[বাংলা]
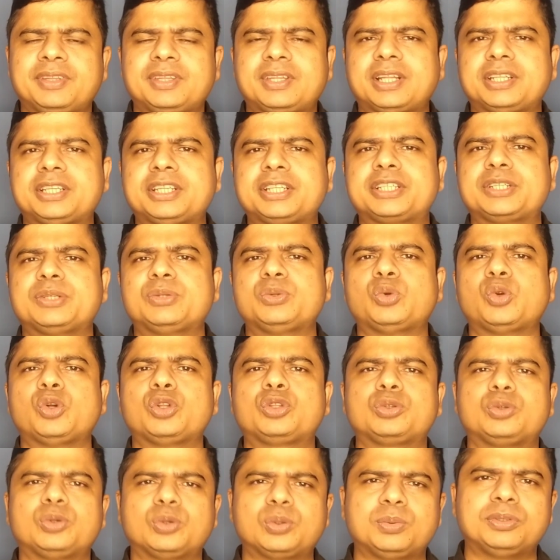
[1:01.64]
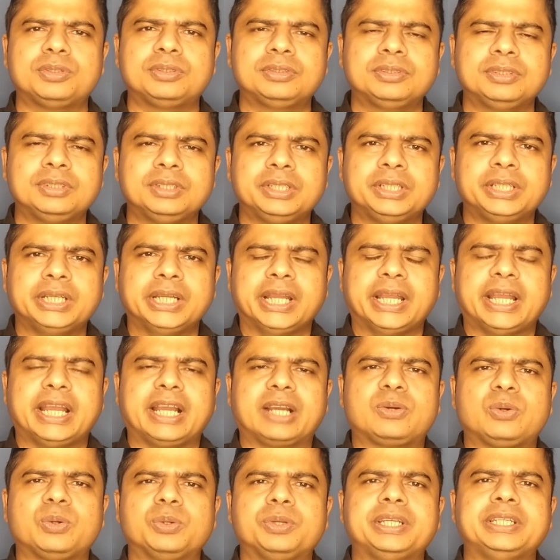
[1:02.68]
তাদেরকে অনুরোধ করব
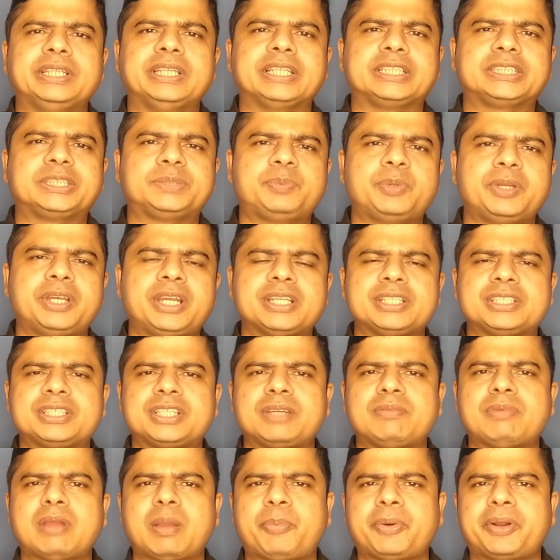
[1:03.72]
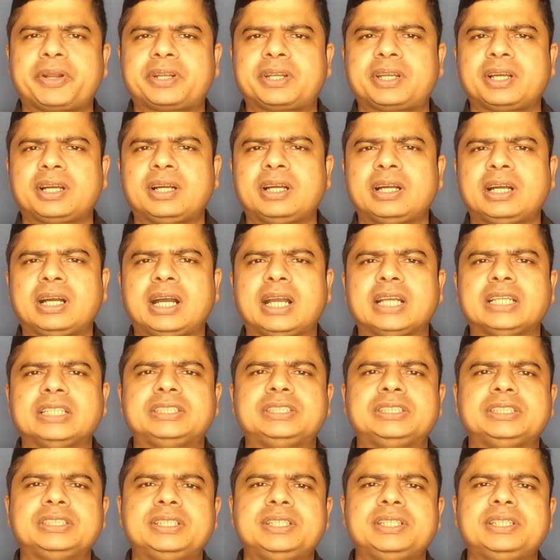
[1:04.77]
এখন এই এক্সপিরিয়েন্সের ব্যাপারটা
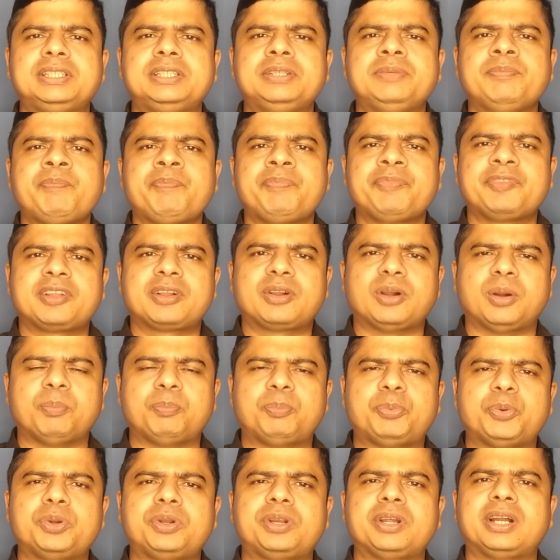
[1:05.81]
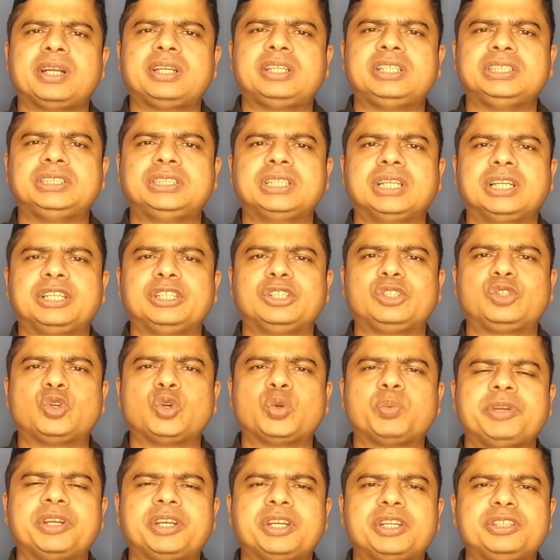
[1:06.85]
আইসিটি কম্পিউটার টিচার
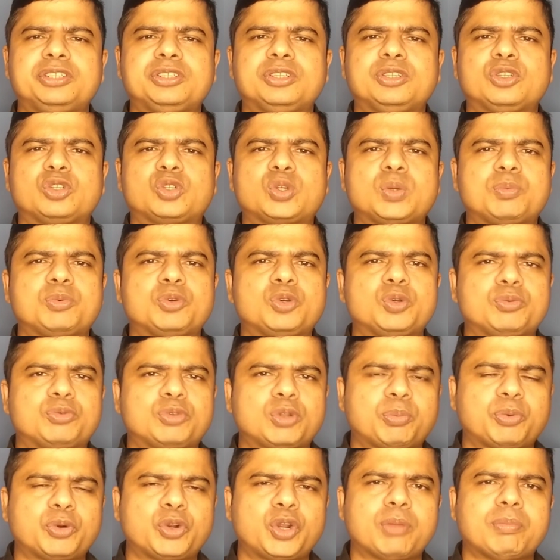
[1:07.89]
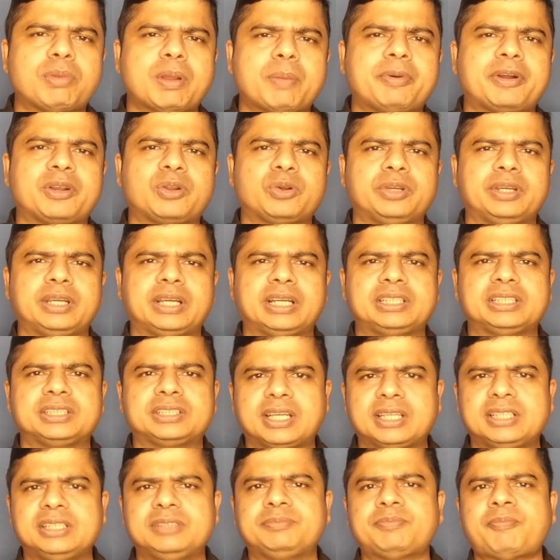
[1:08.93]
রিক্রুটমেন্টের জন্য খুব গুরুত্বপূর্ণ ব্যাপার হয়ে গেছে
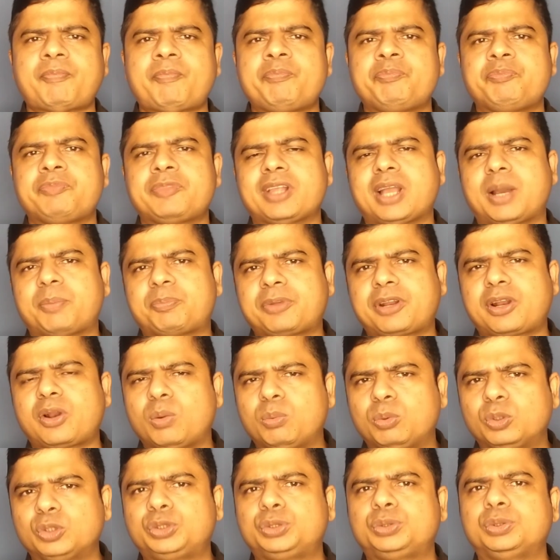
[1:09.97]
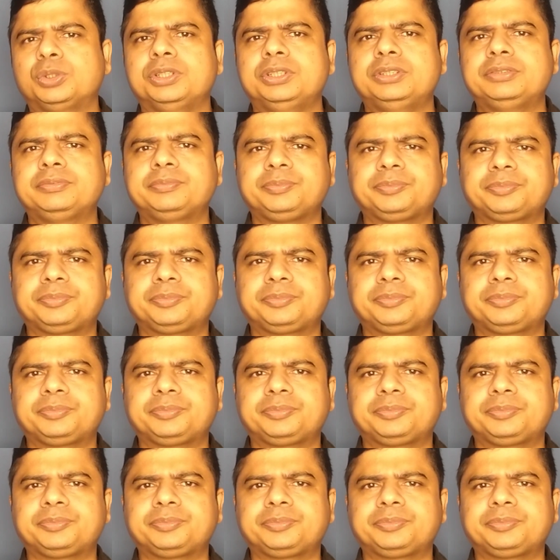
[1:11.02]
তাই আপনারা অবশ্যই